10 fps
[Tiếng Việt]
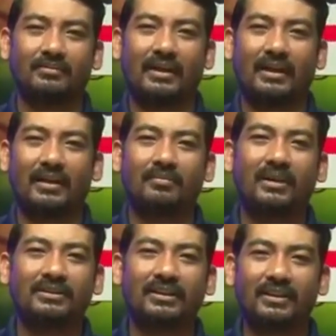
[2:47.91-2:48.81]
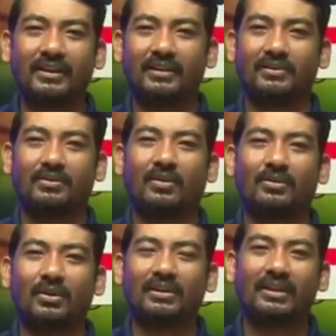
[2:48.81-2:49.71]
và mình dương ấy
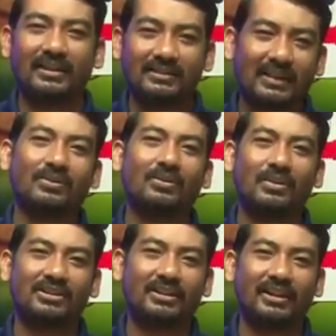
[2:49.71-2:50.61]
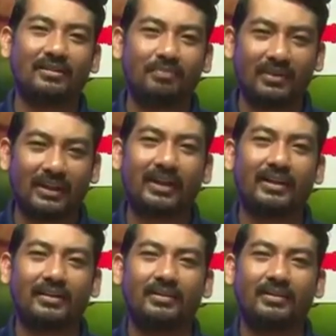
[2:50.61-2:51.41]
con rút ta lên sau có con nhẹ chập pon đây